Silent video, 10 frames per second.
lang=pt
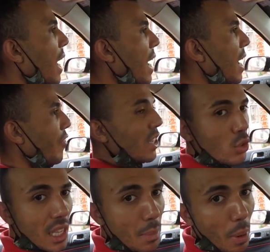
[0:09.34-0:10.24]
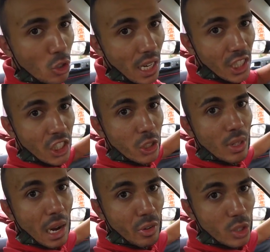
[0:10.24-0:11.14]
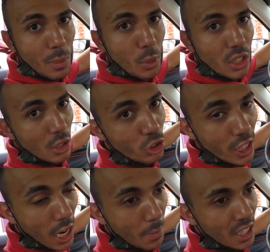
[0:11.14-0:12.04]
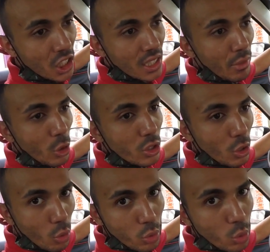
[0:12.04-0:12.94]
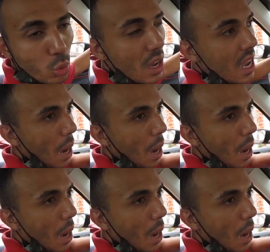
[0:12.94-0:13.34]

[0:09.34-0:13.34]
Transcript: É, faz um tempão já que a gente não grava com essa posição de câmera, a gente tá voltando com tudo.